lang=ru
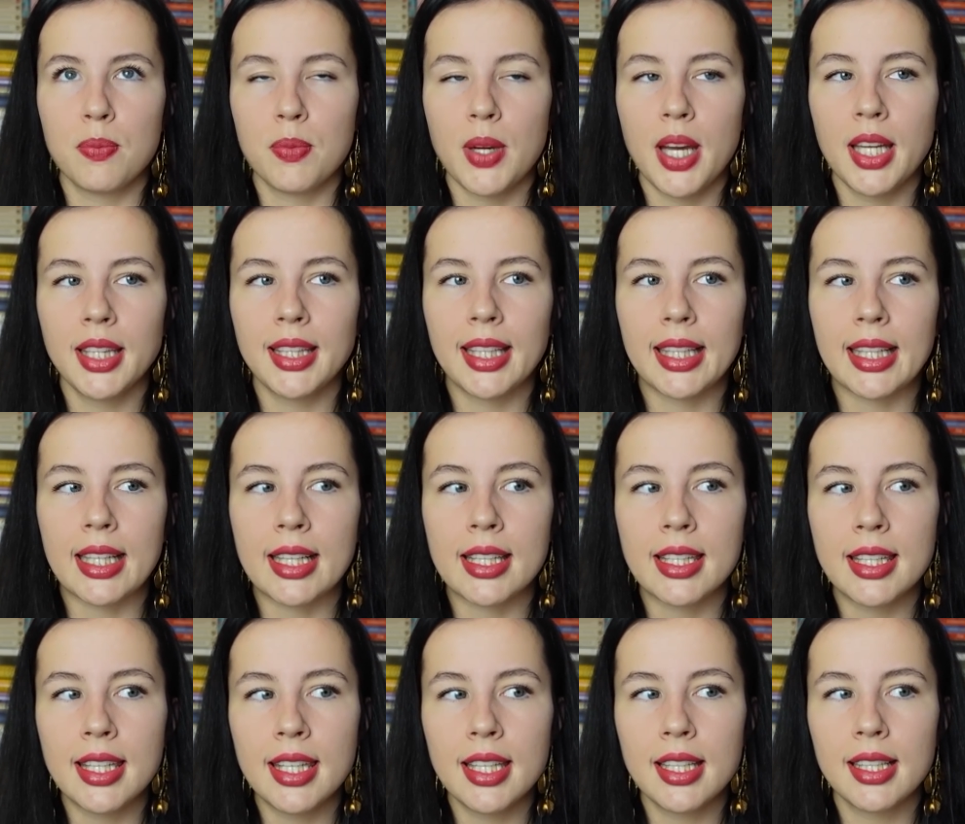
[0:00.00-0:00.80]
Эта
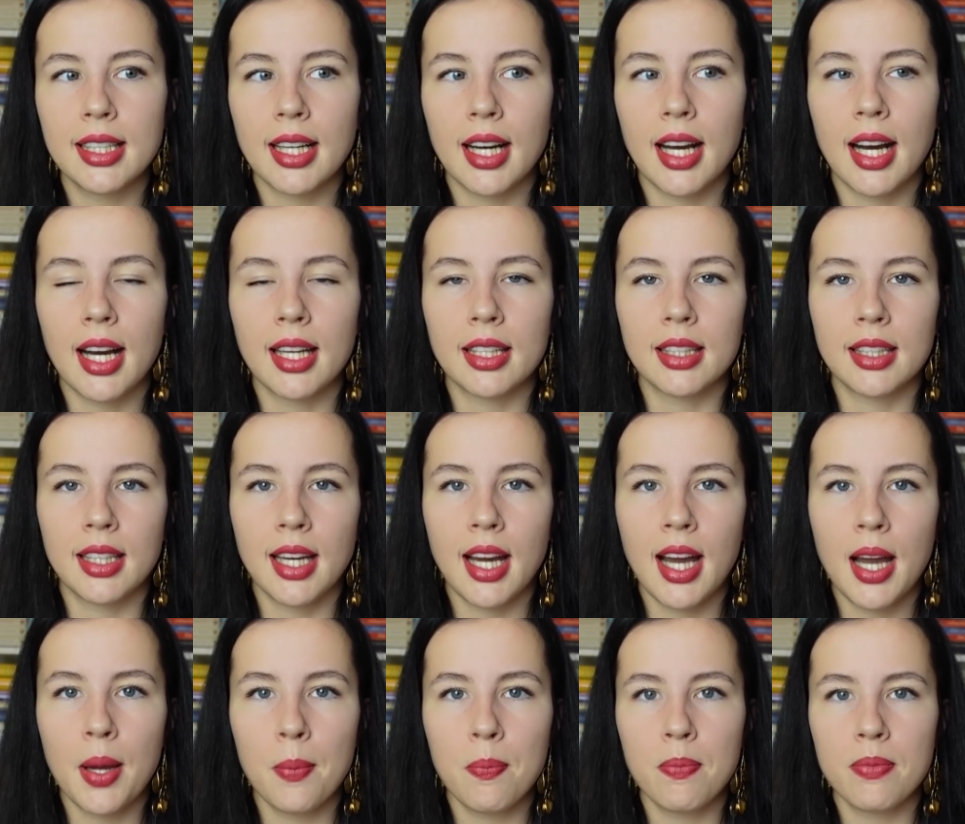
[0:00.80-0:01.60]
книга,
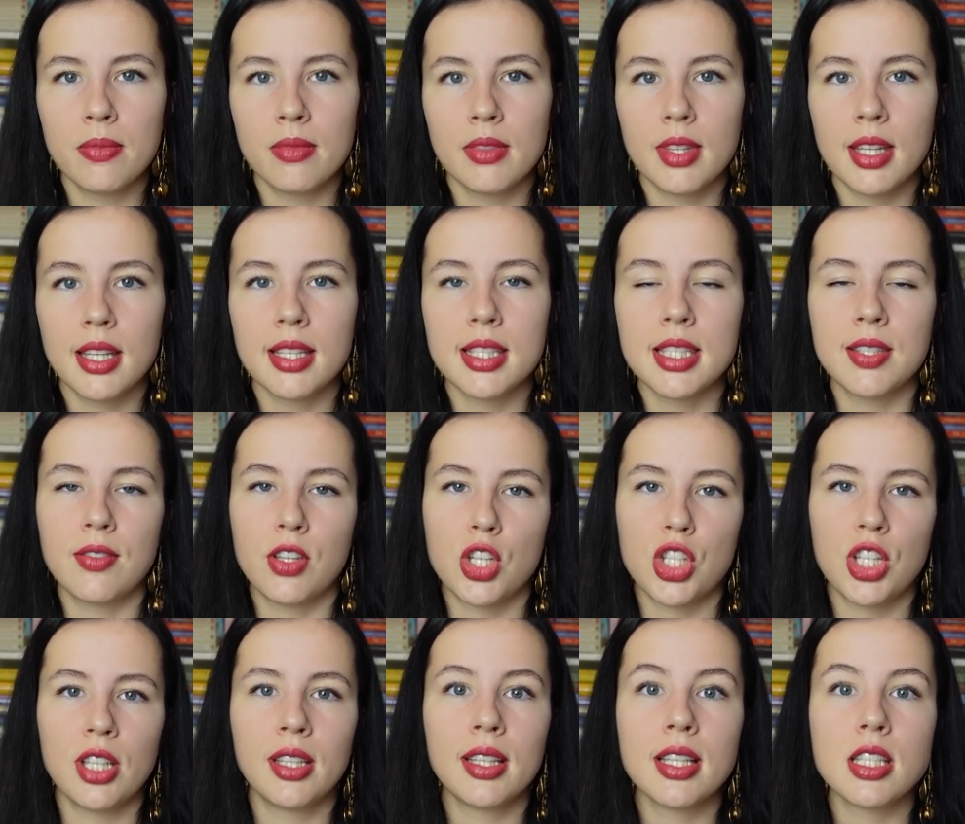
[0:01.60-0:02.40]
она
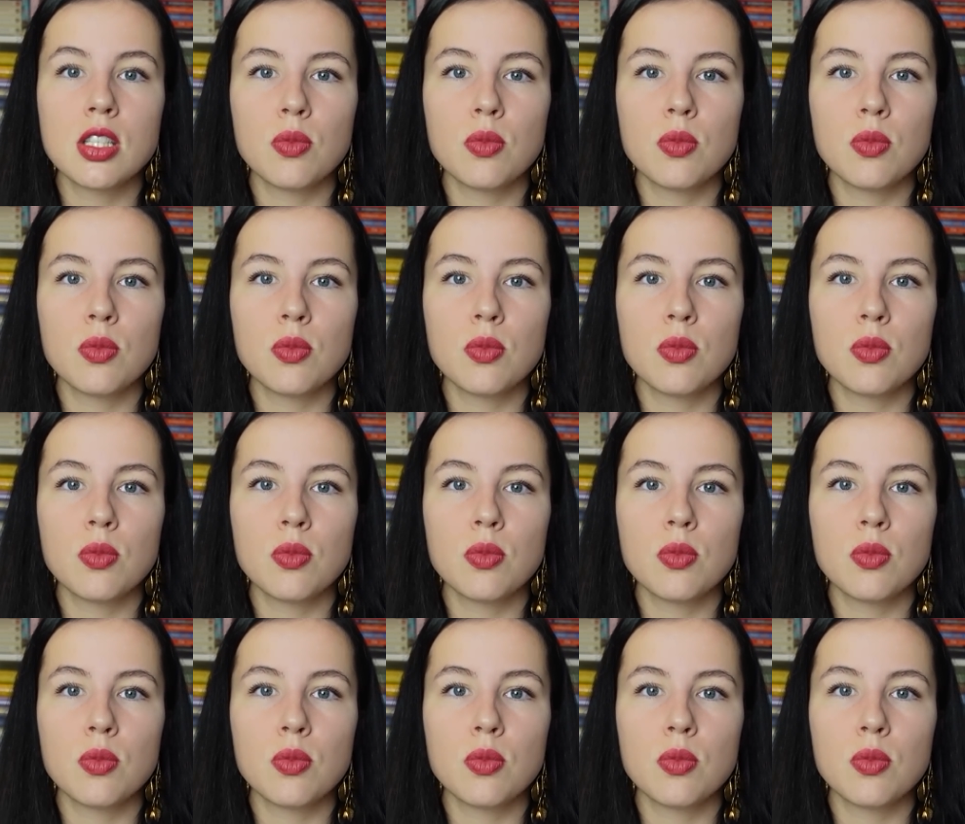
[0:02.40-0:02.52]
совершенно